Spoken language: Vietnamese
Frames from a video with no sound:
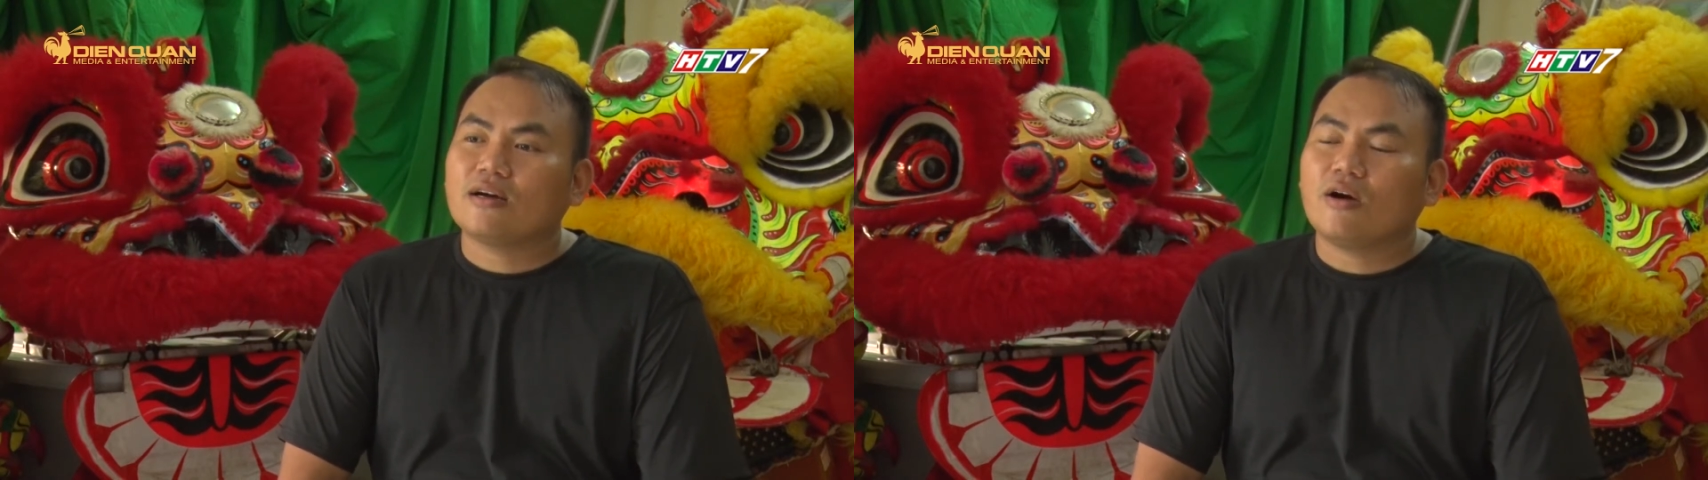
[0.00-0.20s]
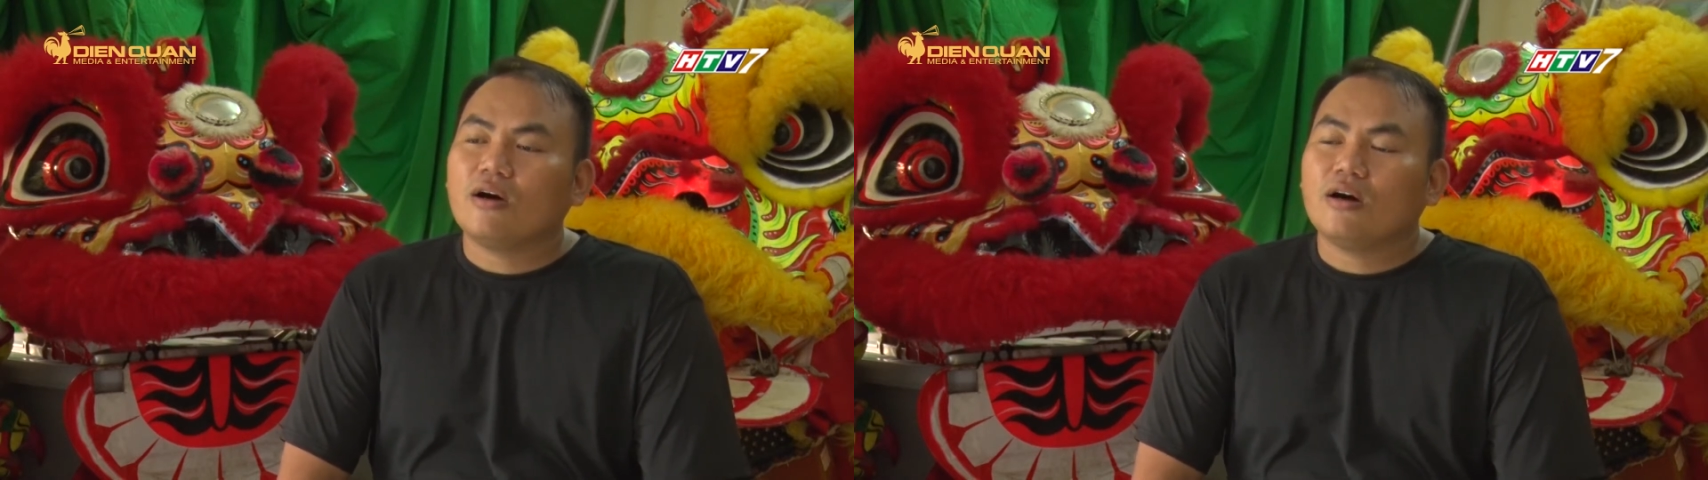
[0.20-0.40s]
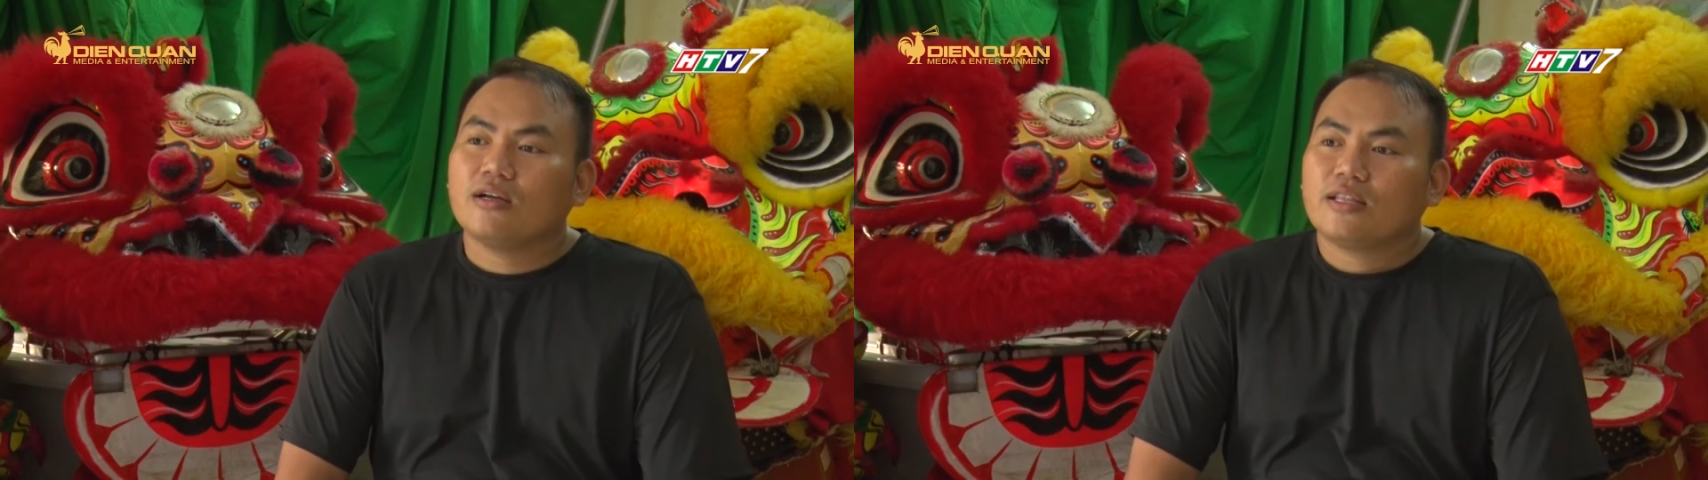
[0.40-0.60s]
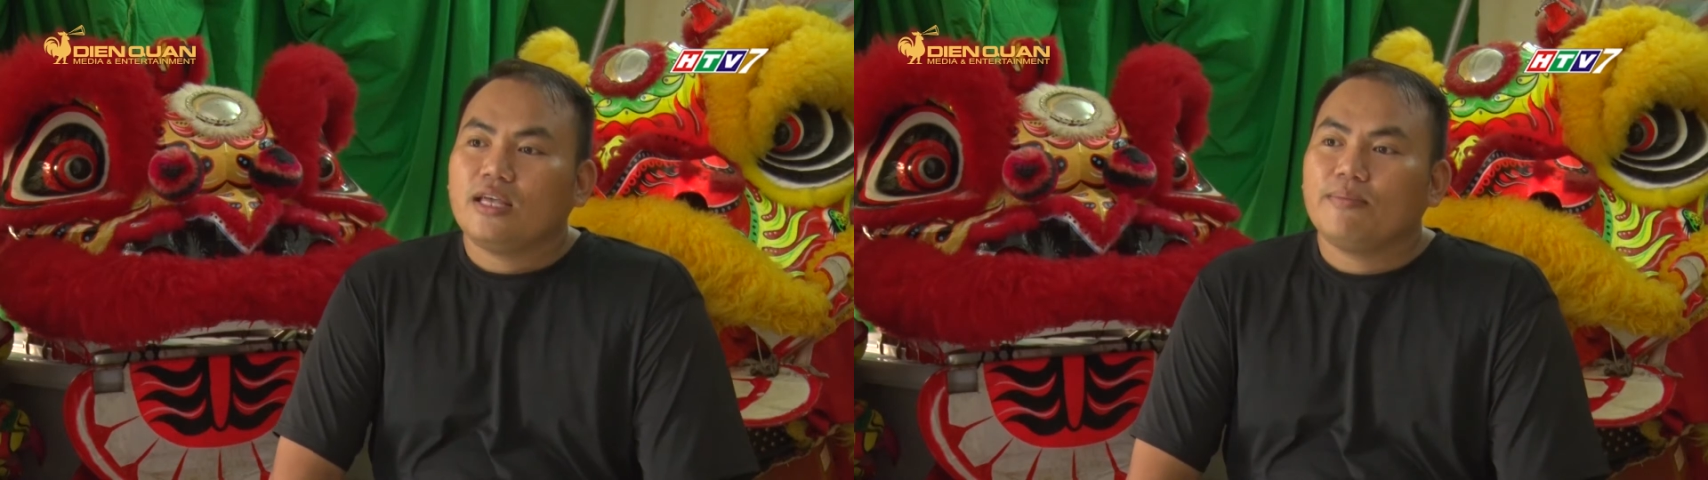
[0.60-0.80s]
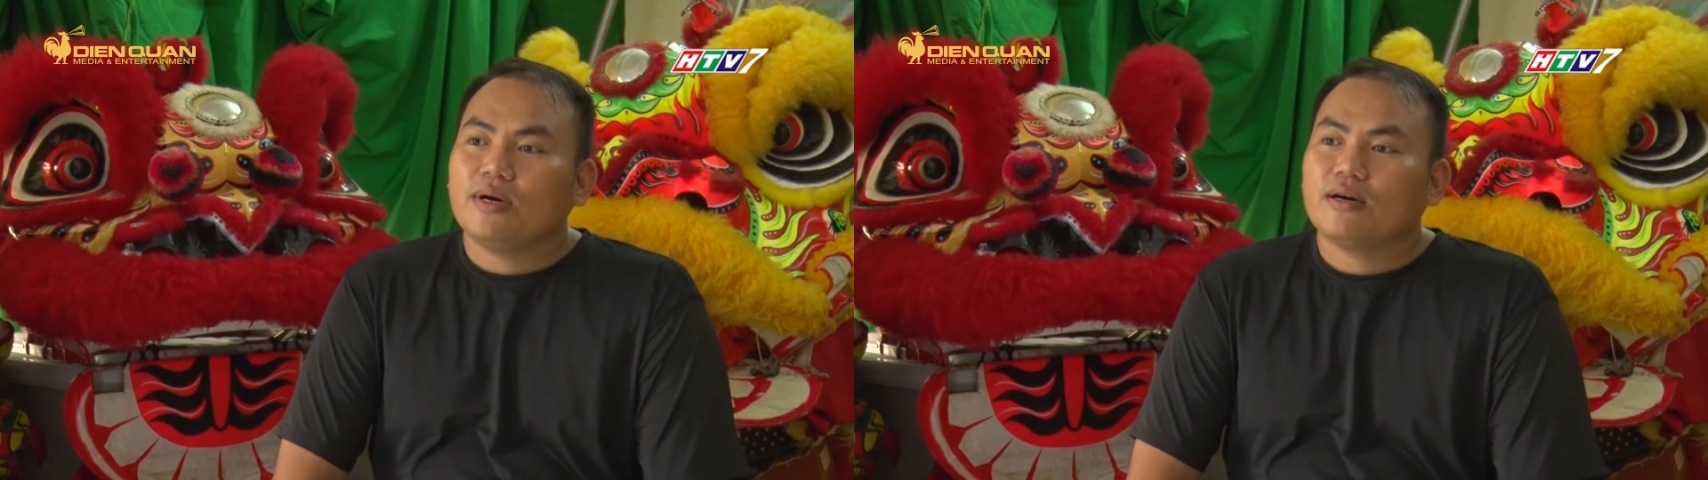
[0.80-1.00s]
có
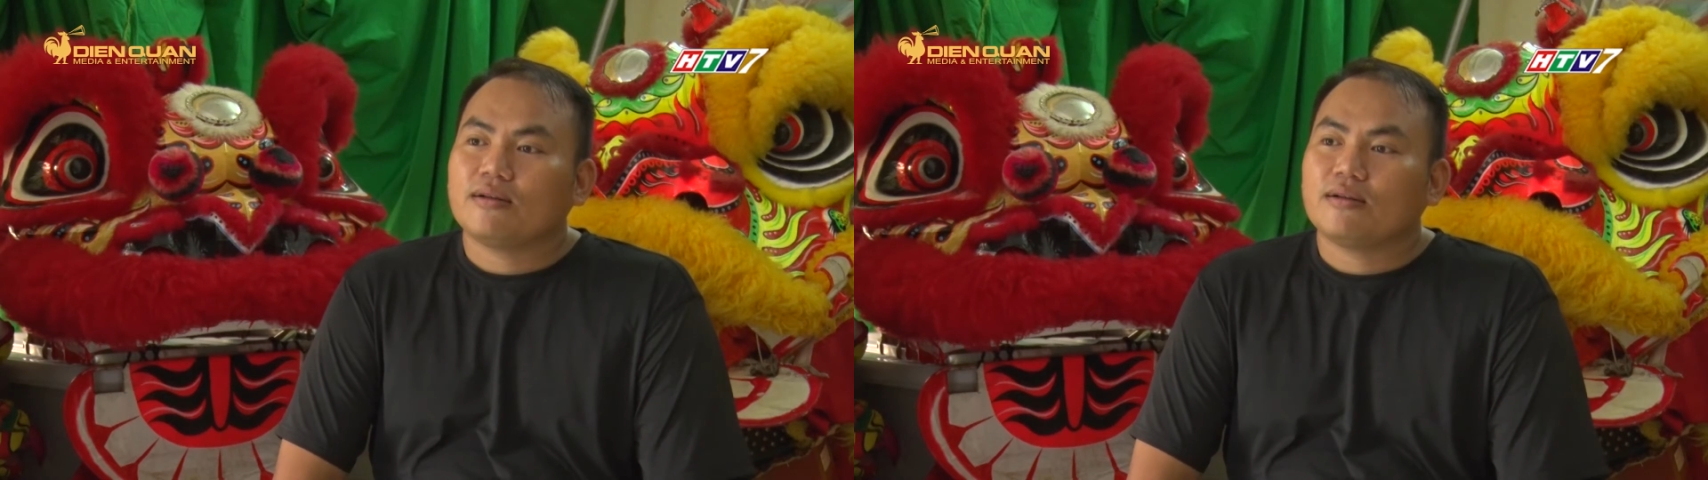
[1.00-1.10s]
thêm